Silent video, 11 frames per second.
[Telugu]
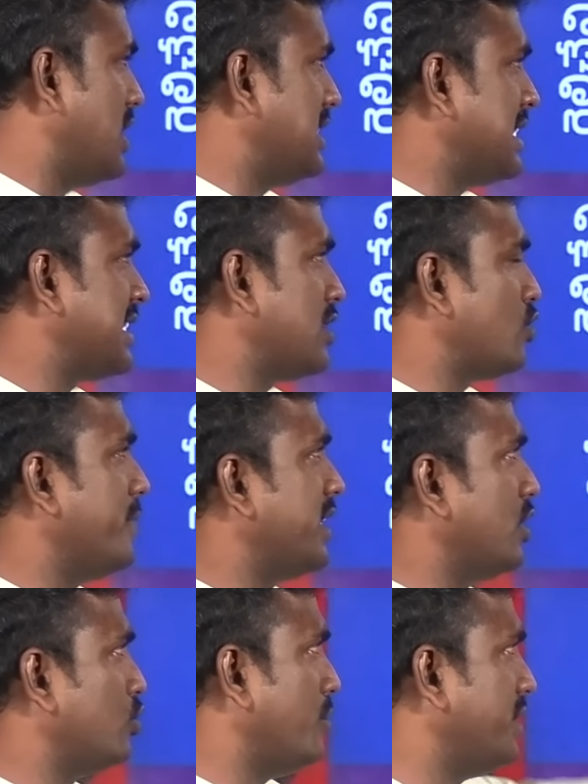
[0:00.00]
పోటీ చేస్తే
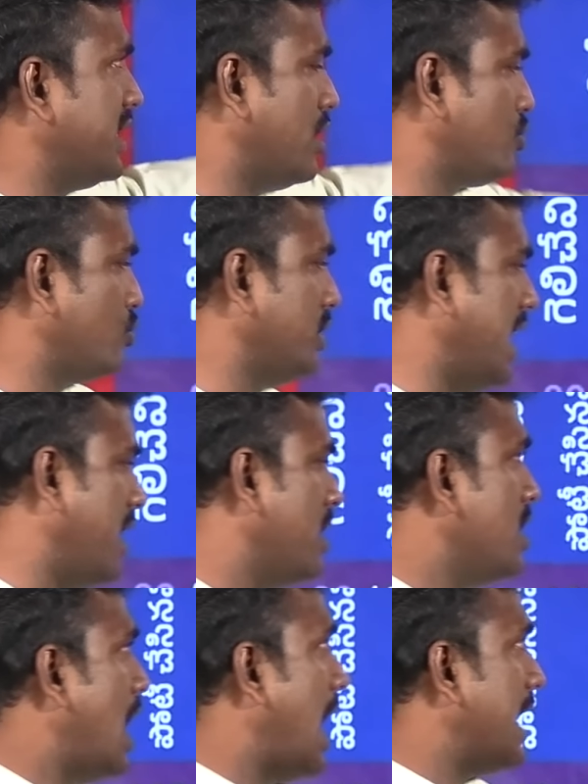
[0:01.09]
తొమ్మిదికి తొమ్మిది గెలుస్తుంది
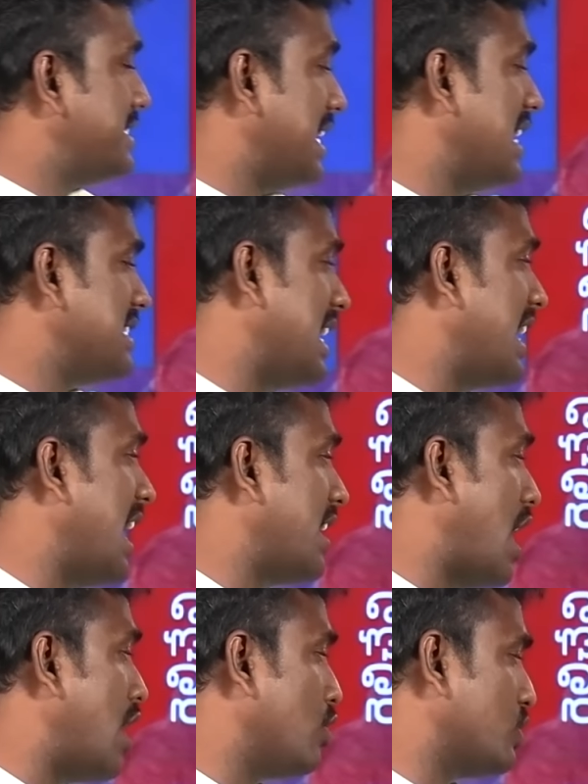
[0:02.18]
ఆ జనసేన
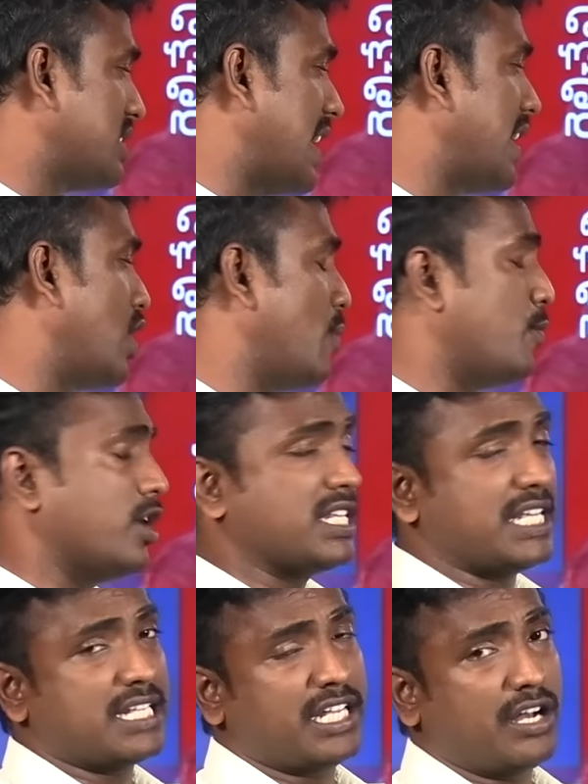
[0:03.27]
నాలుగు స్థానాల్లో పోటీ
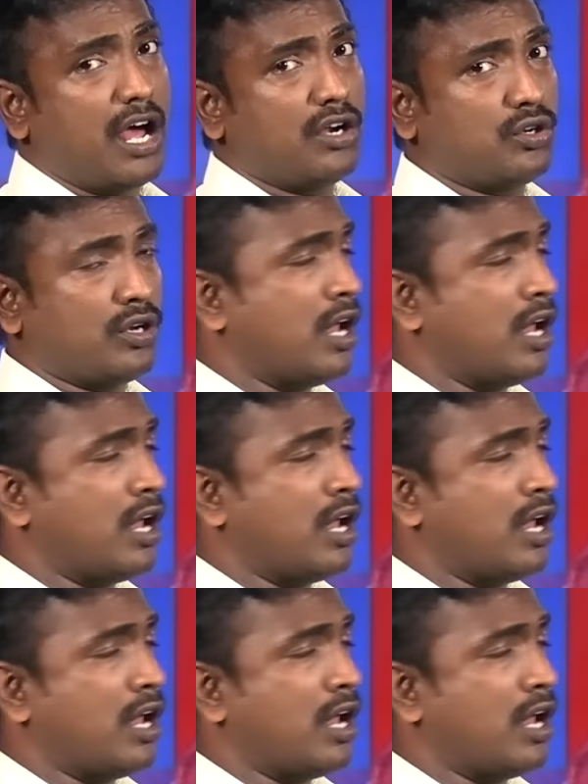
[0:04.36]
చేస్తే నాలుగు